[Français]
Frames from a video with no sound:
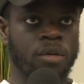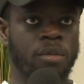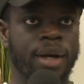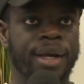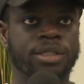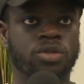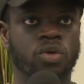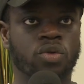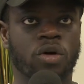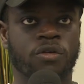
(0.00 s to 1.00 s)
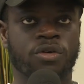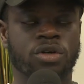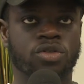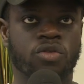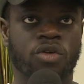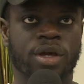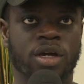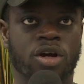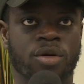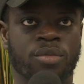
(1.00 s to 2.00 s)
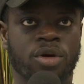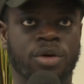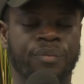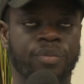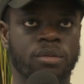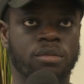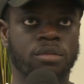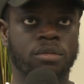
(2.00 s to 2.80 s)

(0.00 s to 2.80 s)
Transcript: ben, Ce retour en France, je le voyais comme,